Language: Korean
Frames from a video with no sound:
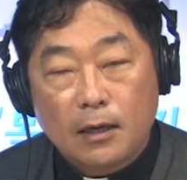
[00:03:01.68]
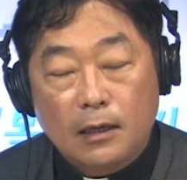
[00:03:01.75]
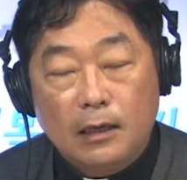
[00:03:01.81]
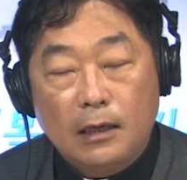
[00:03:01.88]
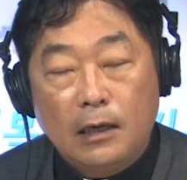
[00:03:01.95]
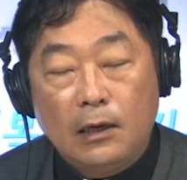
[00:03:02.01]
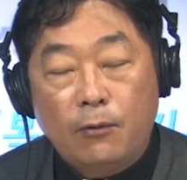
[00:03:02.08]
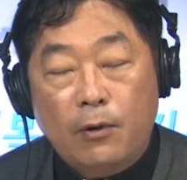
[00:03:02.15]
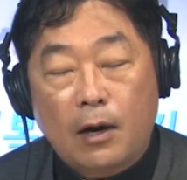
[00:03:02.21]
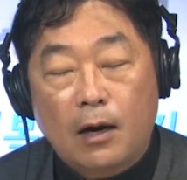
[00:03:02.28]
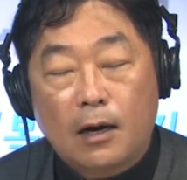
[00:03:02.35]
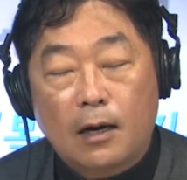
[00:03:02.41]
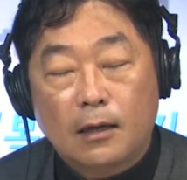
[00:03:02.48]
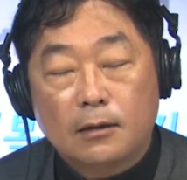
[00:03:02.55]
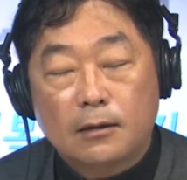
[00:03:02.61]
이와
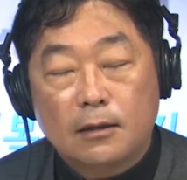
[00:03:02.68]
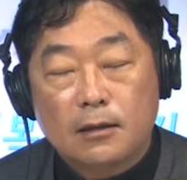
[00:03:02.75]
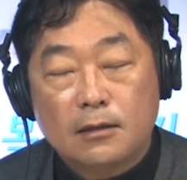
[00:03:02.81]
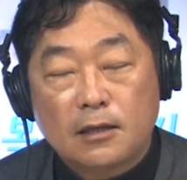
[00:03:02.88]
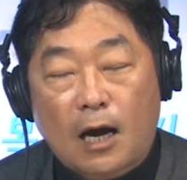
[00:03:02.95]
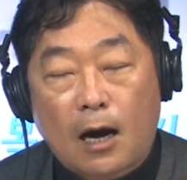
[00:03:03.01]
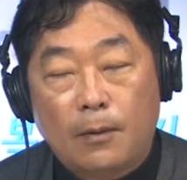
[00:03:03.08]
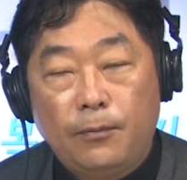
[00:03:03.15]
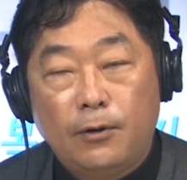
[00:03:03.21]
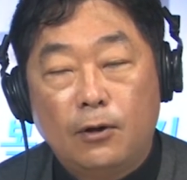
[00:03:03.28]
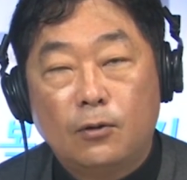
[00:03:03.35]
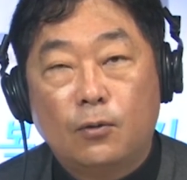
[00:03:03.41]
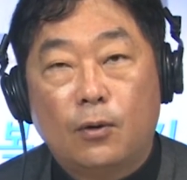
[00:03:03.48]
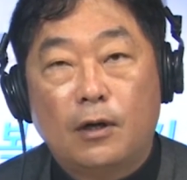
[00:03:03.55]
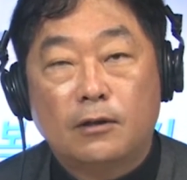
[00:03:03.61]
같은
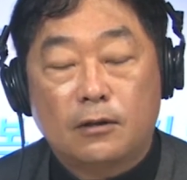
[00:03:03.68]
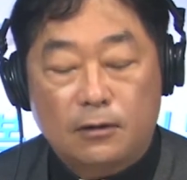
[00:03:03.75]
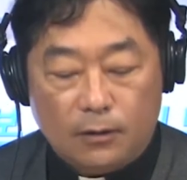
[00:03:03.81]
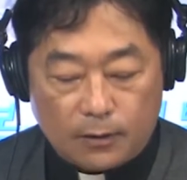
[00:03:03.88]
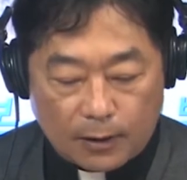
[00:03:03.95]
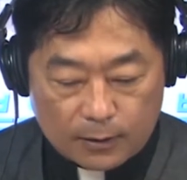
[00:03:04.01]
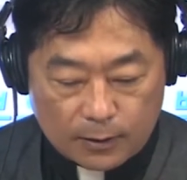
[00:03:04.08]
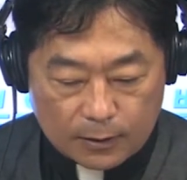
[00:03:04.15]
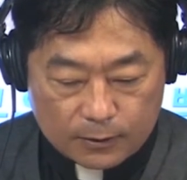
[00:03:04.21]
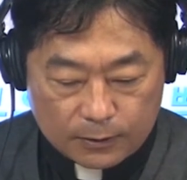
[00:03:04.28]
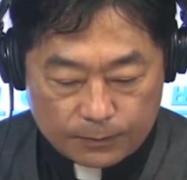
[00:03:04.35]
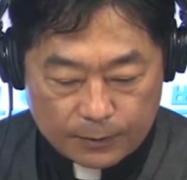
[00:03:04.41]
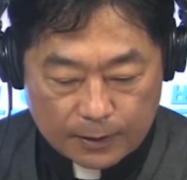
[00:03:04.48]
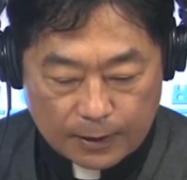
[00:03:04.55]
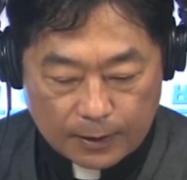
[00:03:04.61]
자비를 통해서 드러난다는
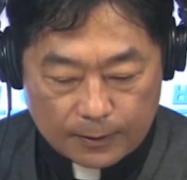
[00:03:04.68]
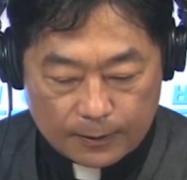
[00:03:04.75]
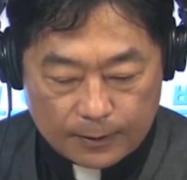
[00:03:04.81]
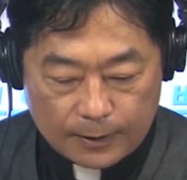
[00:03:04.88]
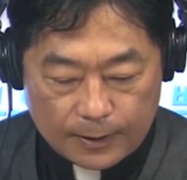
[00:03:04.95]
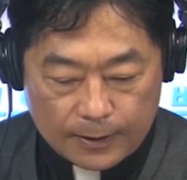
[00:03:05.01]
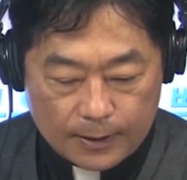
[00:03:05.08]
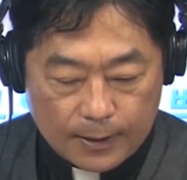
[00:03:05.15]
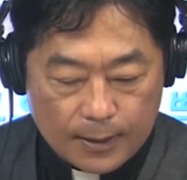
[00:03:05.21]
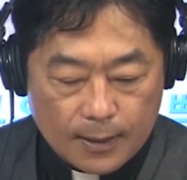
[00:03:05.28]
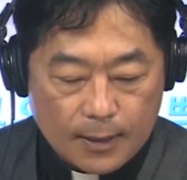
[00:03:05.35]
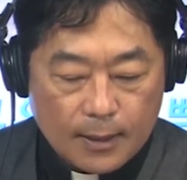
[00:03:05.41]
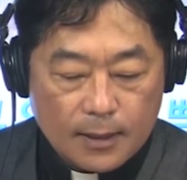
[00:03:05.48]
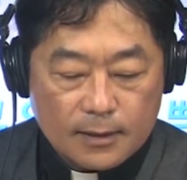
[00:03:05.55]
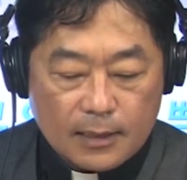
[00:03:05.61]
겁니다.
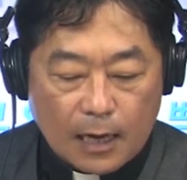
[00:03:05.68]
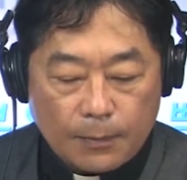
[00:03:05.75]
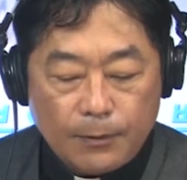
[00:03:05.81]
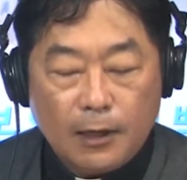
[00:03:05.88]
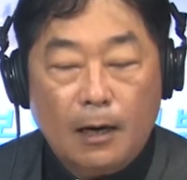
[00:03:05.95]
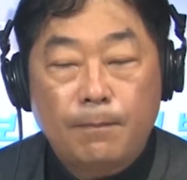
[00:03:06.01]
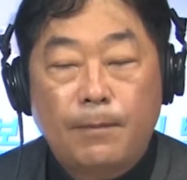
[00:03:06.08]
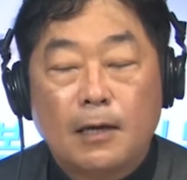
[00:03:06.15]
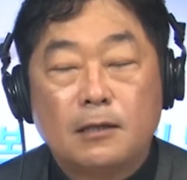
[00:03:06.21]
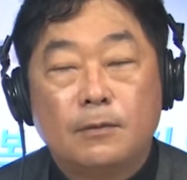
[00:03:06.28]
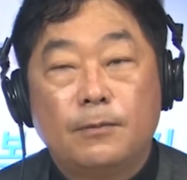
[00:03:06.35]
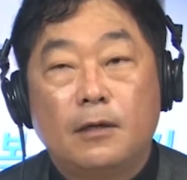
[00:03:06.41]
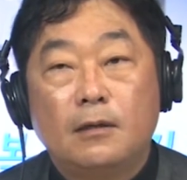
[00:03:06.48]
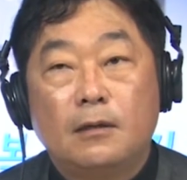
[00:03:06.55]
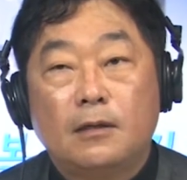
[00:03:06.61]
자비가
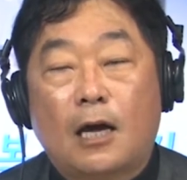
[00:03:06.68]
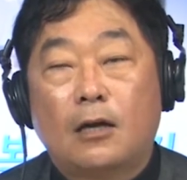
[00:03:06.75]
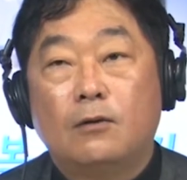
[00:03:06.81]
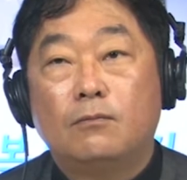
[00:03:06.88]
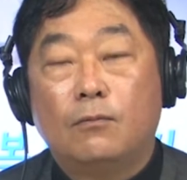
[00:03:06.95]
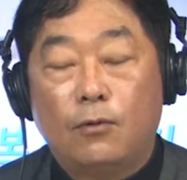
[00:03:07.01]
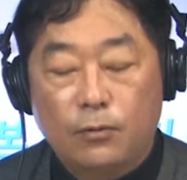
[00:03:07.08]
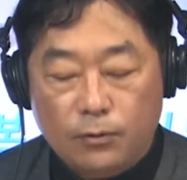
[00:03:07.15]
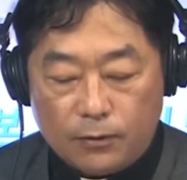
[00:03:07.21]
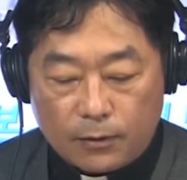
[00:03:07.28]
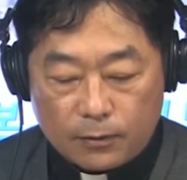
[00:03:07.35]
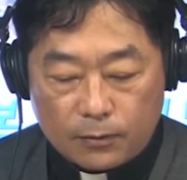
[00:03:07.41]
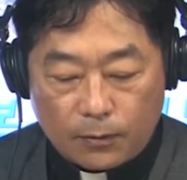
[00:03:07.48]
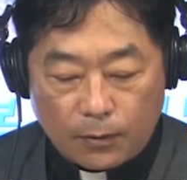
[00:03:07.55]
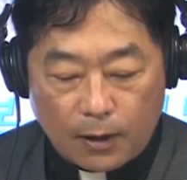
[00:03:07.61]
빠지면 다른 모든
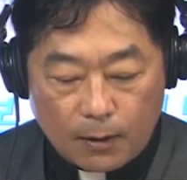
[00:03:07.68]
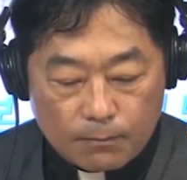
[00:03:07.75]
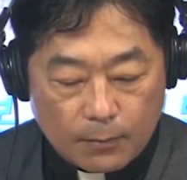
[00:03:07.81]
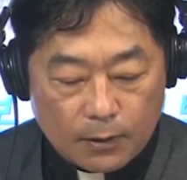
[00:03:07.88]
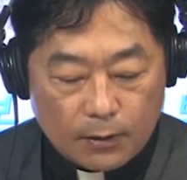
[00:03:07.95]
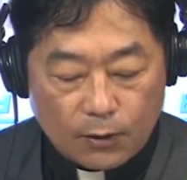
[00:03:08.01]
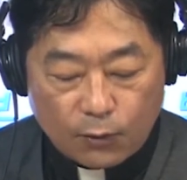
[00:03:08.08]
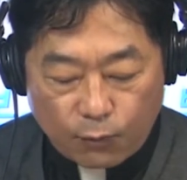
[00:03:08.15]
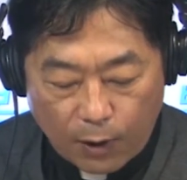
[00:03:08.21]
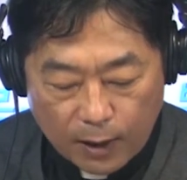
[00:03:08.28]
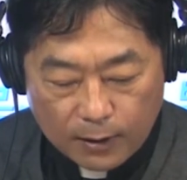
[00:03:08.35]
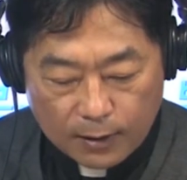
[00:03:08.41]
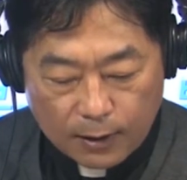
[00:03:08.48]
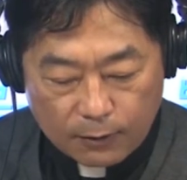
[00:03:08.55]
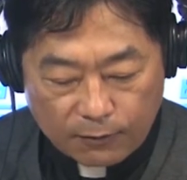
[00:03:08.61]
것도 한마디로
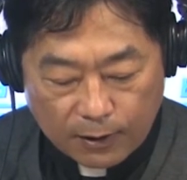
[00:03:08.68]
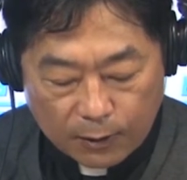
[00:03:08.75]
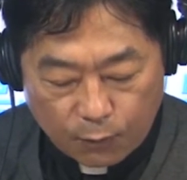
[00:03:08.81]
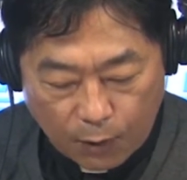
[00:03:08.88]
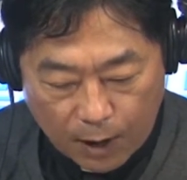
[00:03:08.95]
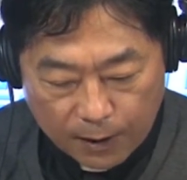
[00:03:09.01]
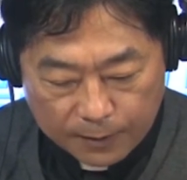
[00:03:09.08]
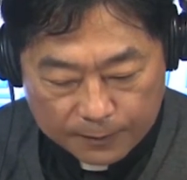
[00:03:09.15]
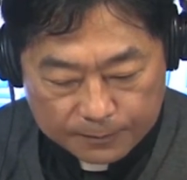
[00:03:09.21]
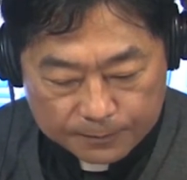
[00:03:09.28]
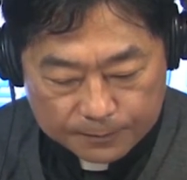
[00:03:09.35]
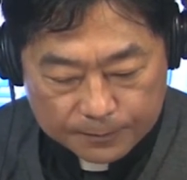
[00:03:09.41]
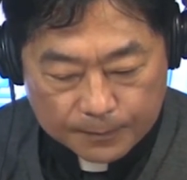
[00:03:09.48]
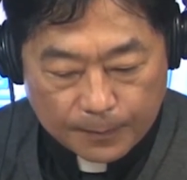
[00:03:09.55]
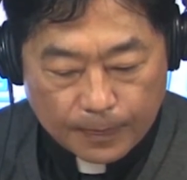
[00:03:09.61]
꽝이라는 거예요. 꽝.
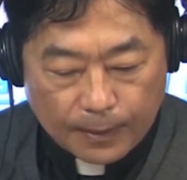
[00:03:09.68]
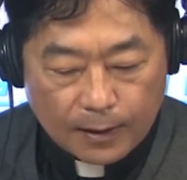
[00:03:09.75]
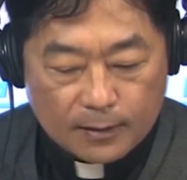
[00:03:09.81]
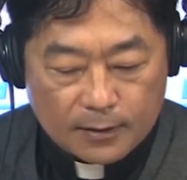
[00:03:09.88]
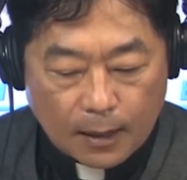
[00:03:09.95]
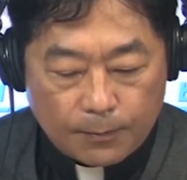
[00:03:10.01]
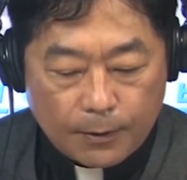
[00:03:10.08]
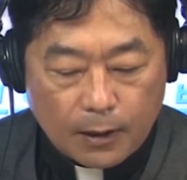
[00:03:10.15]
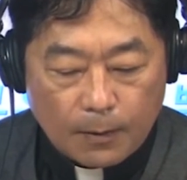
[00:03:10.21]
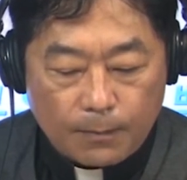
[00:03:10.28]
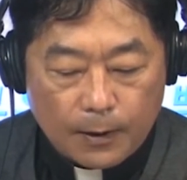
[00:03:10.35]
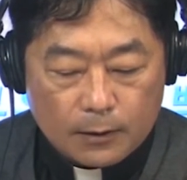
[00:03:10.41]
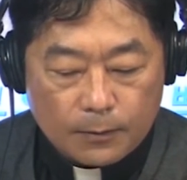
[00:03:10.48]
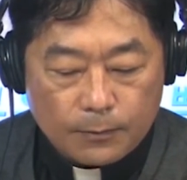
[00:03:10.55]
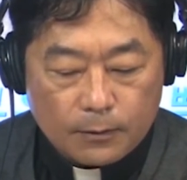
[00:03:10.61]
자비가
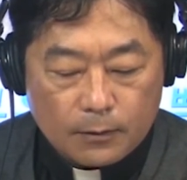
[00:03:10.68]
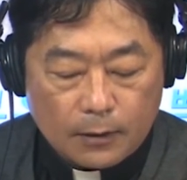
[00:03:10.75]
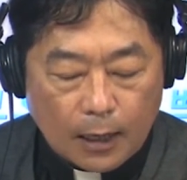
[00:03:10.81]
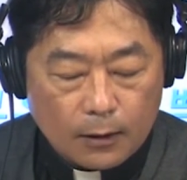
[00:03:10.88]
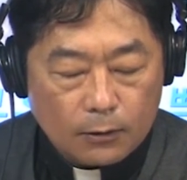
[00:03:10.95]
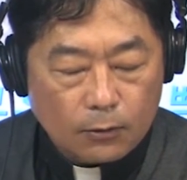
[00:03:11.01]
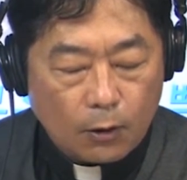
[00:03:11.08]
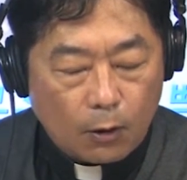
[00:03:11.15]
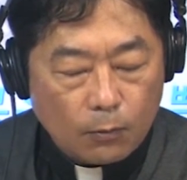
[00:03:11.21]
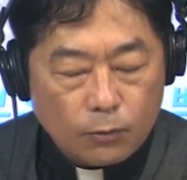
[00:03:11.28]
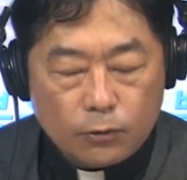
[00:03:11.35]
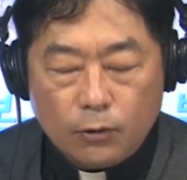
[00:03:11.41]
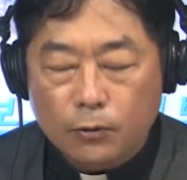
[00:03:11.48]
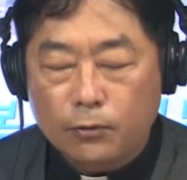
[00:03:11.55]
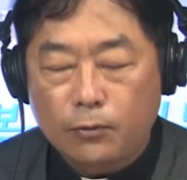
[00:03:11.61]
빠지면 다른
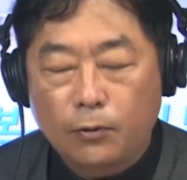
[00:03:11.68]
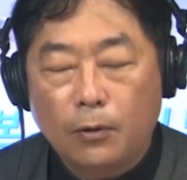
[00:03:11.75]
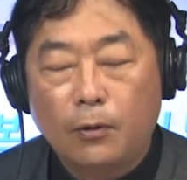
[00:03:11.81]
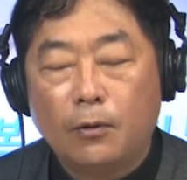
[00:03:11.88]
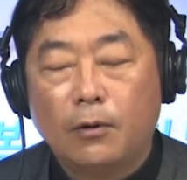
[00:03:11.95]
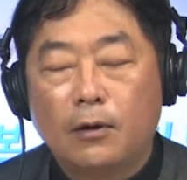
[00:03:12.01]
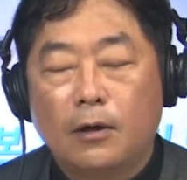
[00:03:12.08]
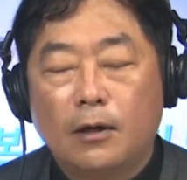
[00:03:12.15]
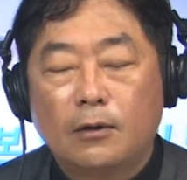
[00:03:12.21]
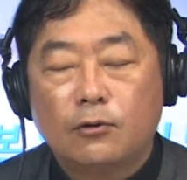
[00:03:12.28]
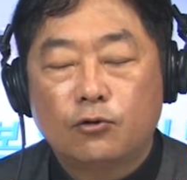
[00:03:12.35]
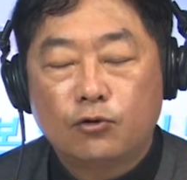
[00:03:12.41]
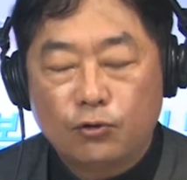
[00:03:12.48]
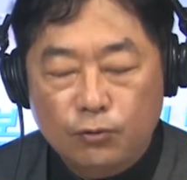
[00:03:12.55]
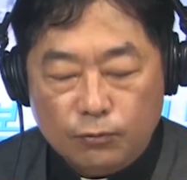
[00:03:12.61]
어느 것도
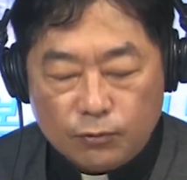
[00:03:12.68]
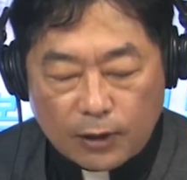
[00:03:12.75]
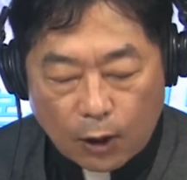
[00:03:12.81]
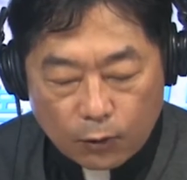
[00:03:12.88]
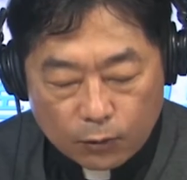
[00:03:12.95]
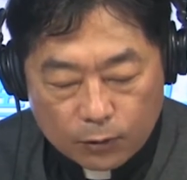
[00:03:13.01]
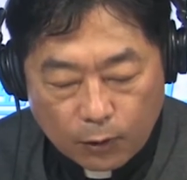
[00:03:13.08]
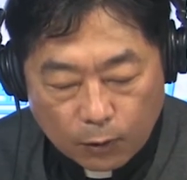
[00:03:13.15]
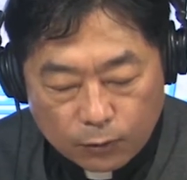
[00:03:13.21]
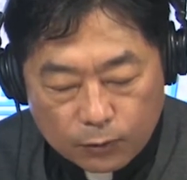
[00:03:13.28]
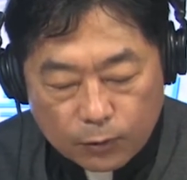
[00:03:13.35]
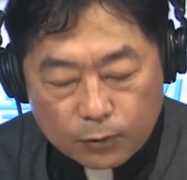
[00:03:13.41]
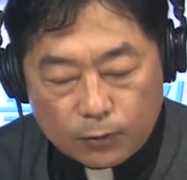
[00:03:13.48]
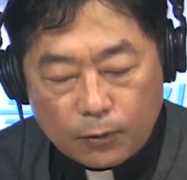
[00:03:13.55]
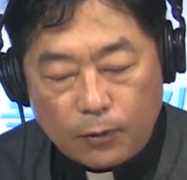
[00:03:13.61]
다른 어느
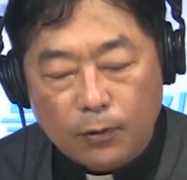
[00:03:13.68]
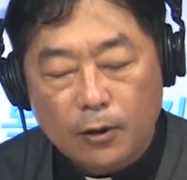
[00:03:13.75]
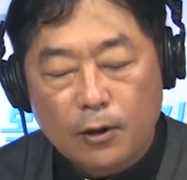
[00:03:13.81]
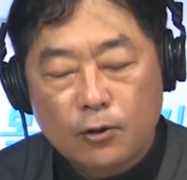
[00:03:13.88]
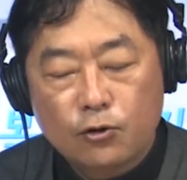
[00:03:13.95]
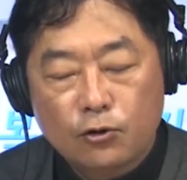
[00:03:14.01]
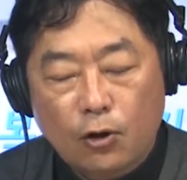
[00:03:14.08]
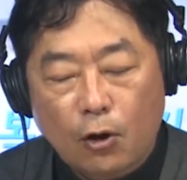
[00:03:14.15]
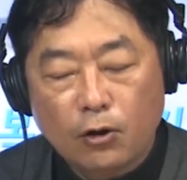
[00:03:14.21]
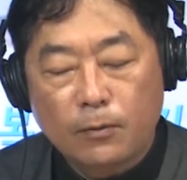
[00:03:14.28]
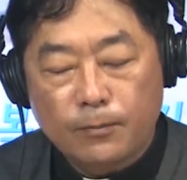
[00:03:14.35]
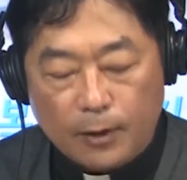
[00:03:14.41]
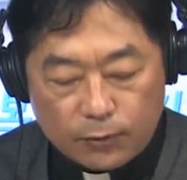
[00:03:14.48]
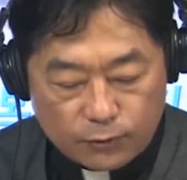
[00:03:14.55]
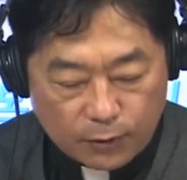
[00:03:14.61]
것도
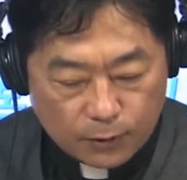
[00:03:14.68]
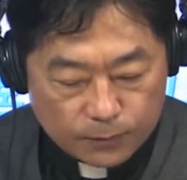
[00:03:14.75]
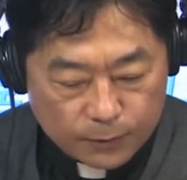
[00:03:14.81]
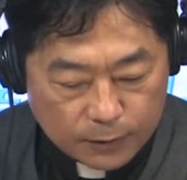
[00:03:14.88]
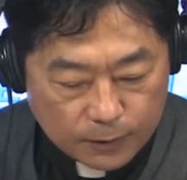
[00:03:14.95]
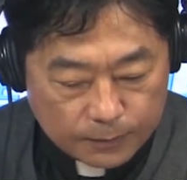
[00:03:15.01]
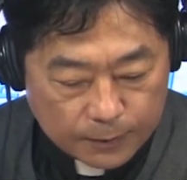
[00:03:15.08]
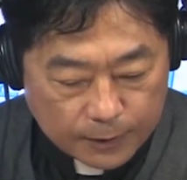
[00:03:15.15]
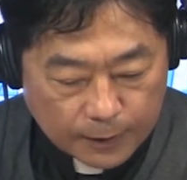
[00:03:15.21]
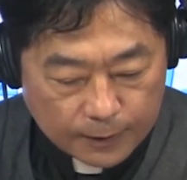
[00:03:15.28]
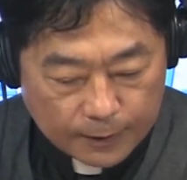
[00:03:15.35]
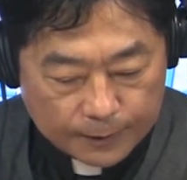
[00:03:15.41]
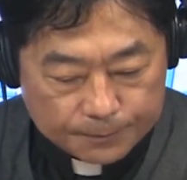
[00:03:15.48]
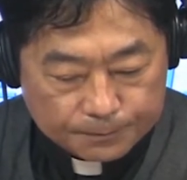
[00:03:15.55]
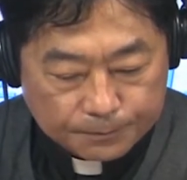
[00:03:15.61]
성립될 수가 없는 겁니다. 네.